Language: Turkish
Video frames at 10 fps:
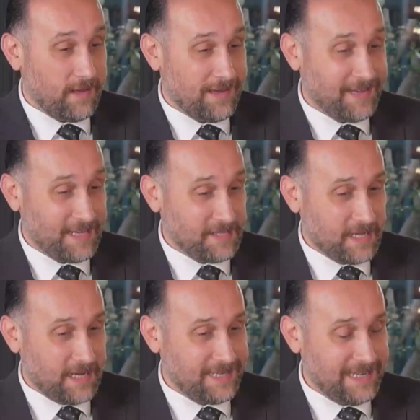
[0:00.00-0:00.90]
e,
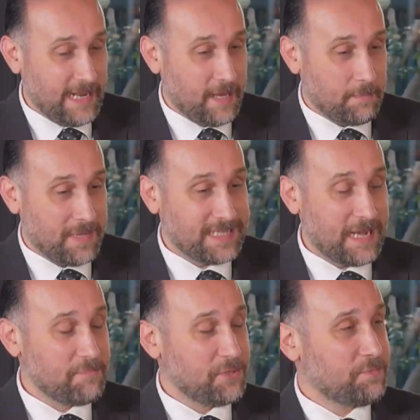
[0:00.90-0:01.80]
tatille
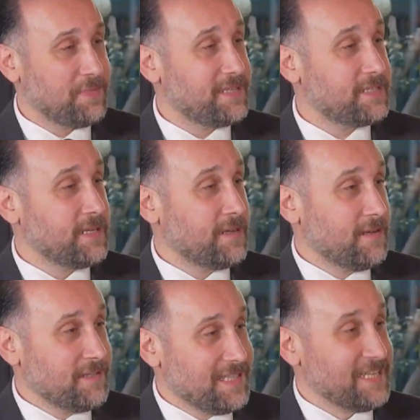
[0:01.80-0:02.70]
bezenmiş bir
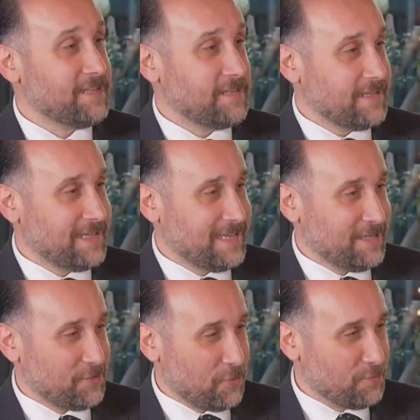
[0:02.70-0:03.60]
yıl e,
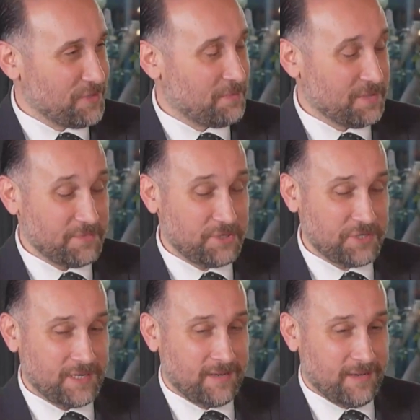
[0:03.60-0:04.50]
yorumu evet.
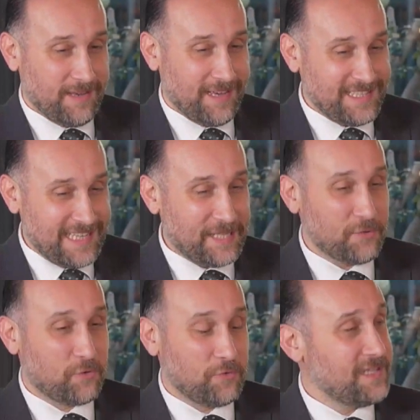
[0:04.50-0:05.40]
yapılmış. E,
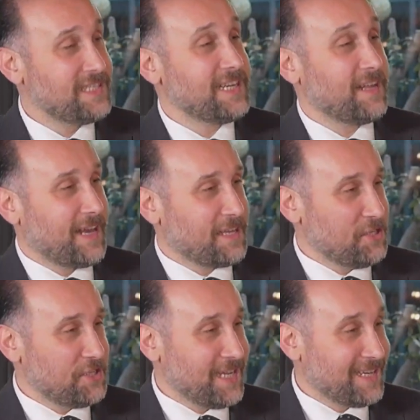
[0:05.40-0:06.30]
7 gün izin alarak
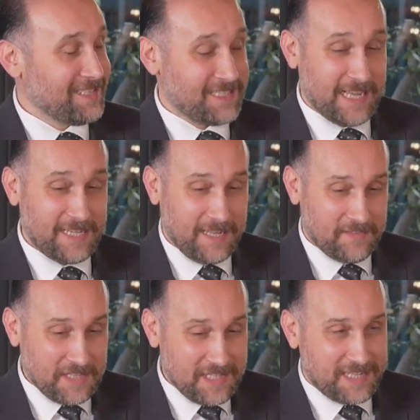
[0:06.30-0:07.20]
iş yerinizden
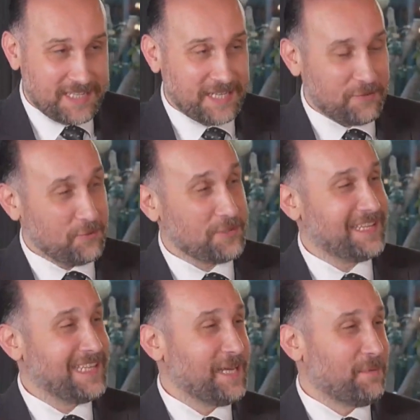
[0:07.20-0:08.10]
nasıl 40 gün
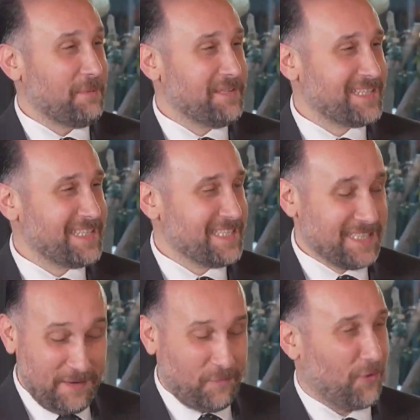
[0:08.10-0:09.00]
tatil
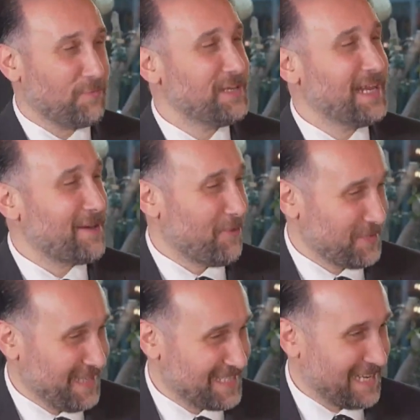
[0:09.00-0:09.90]
yapabilirsiniz diye formüller
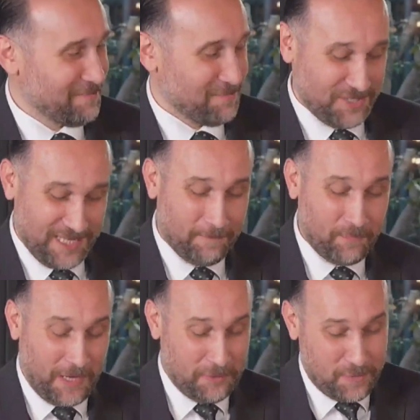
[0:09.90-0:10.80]
ortaya çıkarılmış. İşte
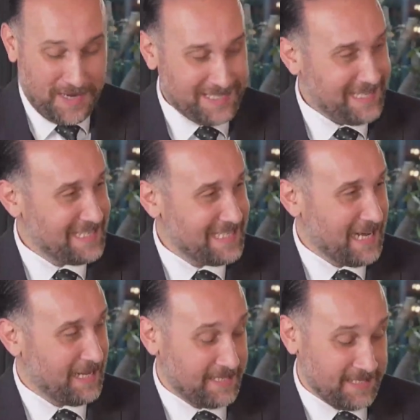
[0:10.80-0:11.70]
cumadan izin
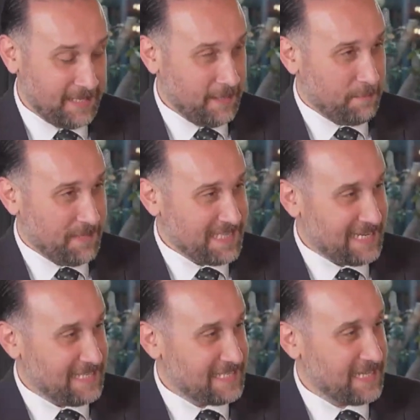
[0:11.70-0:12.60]
aldın,
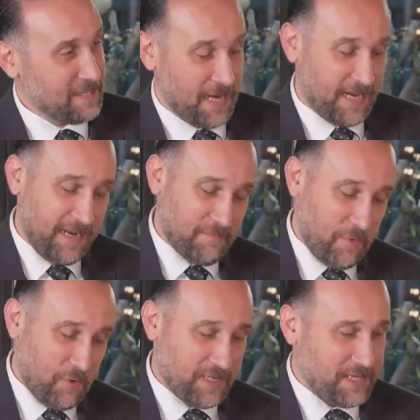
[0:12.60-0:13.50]
pazartesi, salı,
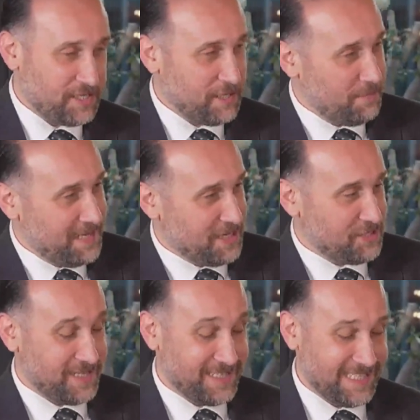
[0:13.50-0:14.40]
bayram oradan işte
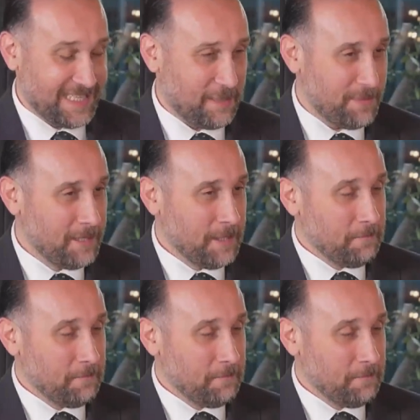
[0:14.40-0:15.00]
birleştirirsin gibi.